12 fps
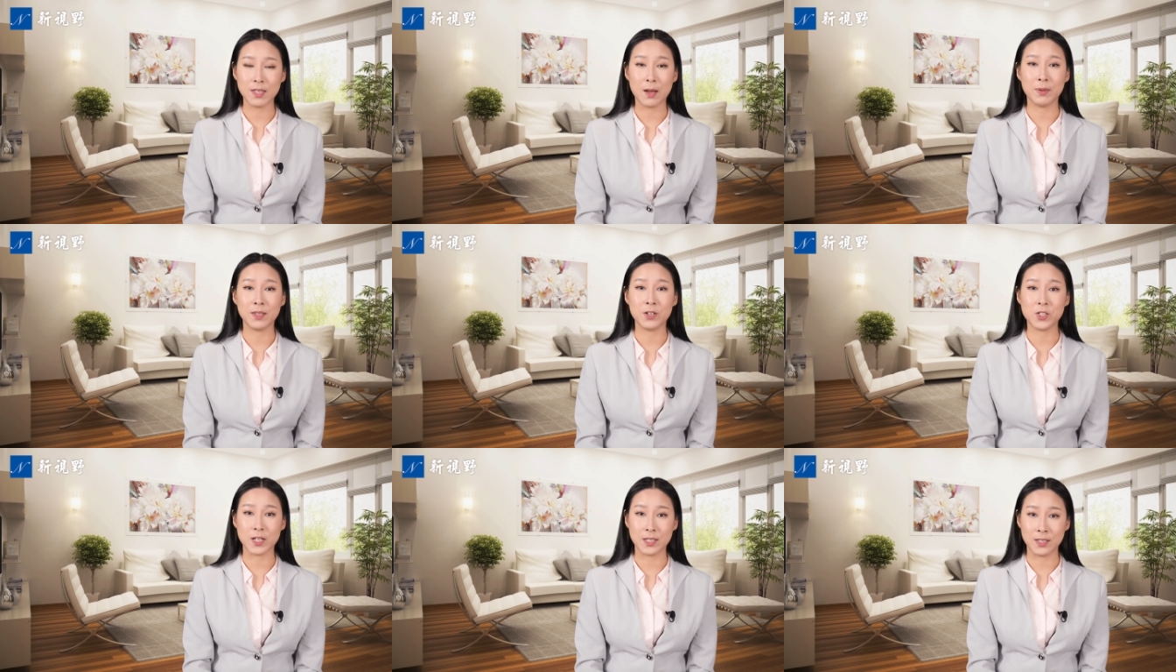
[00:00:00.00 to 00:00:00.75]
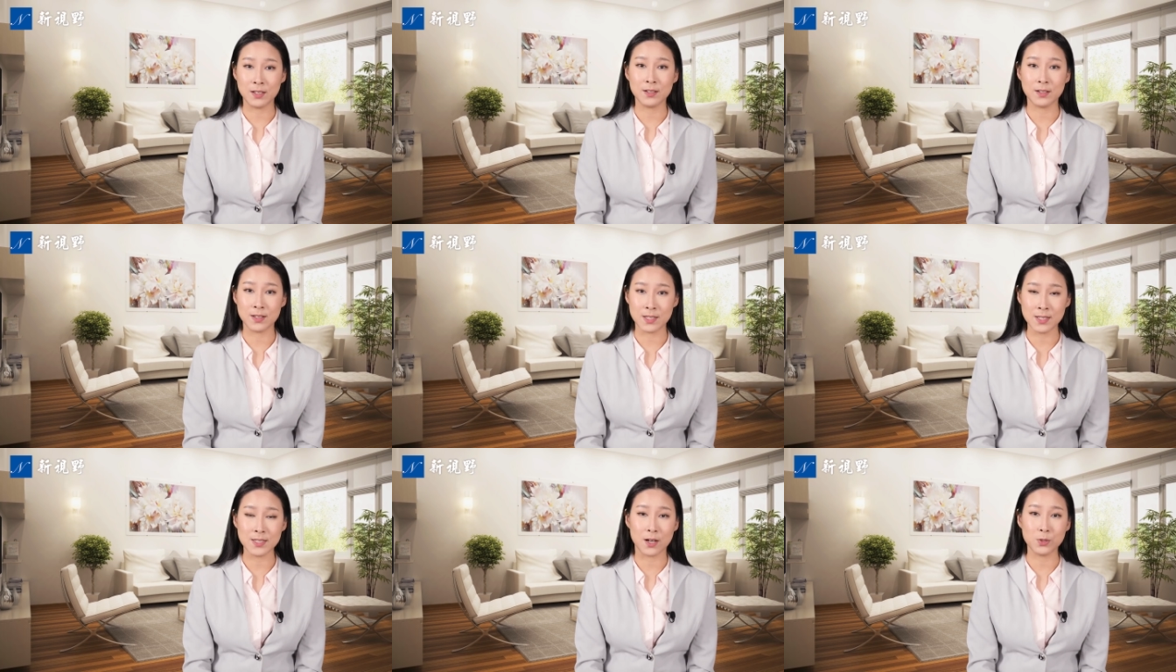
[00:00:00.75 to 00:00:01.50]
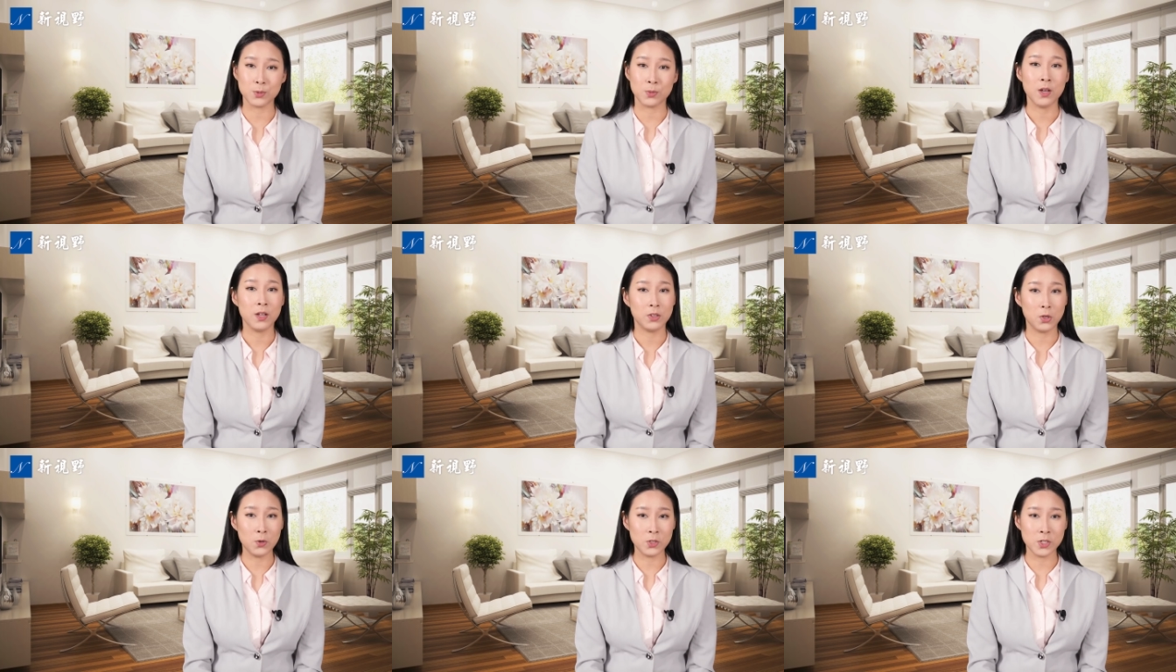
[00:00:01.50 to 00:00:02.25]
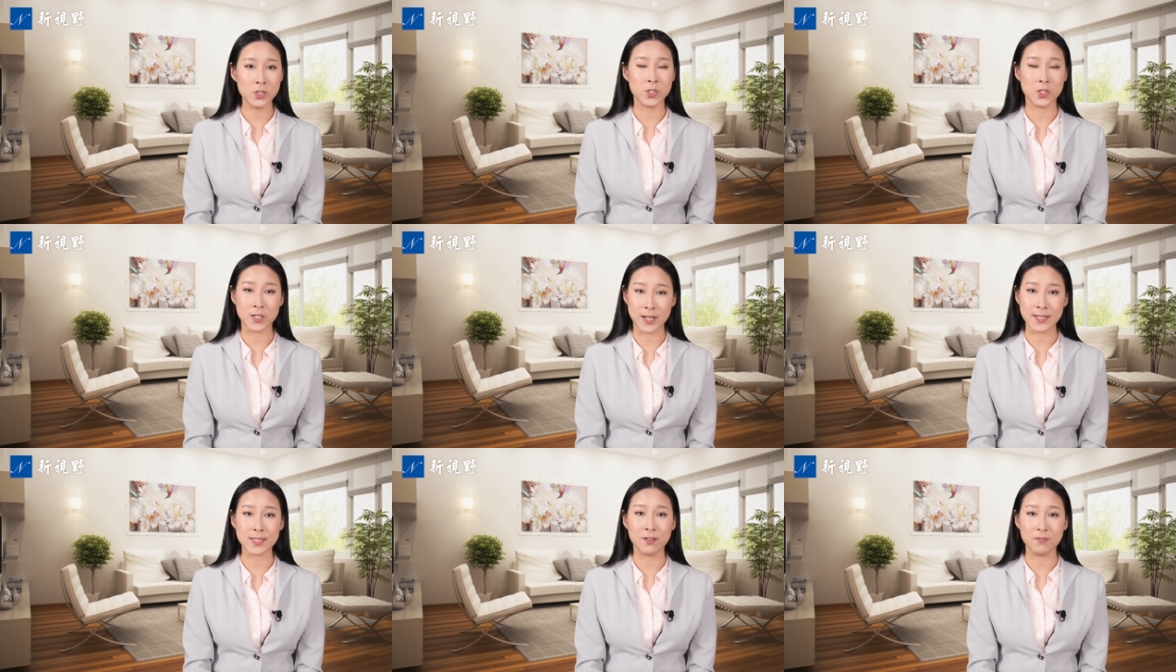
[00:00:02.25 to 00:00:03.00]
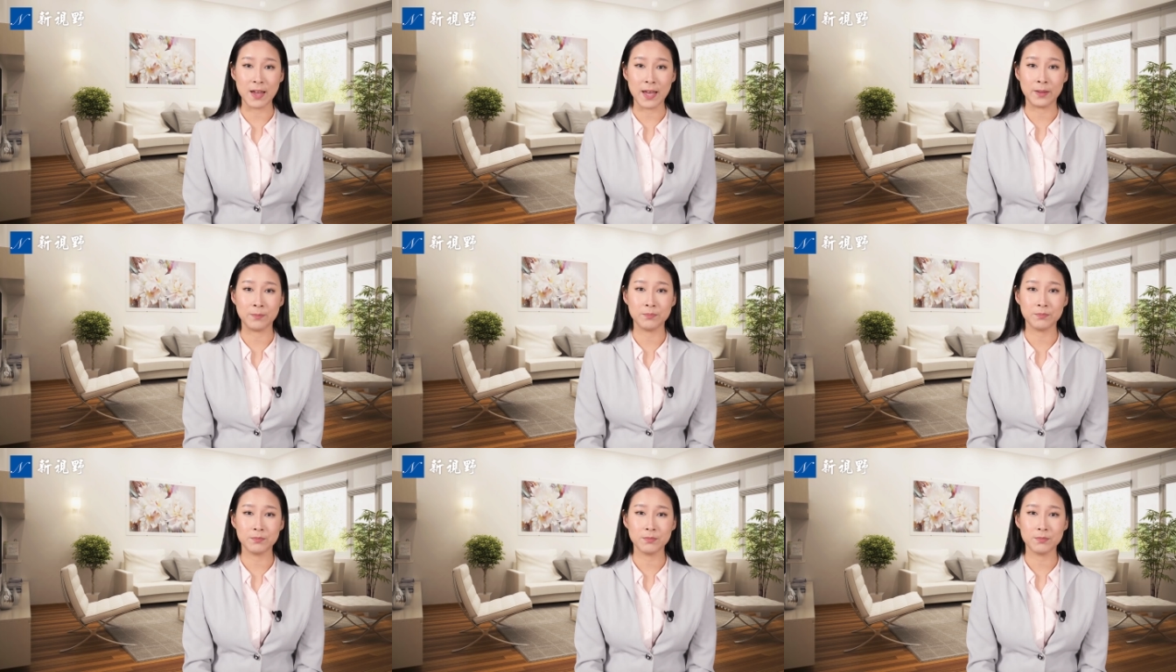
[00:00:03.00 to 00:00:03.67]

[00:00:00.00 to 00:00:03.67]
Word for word: 他们的整一个核心小组都支持这一项法案。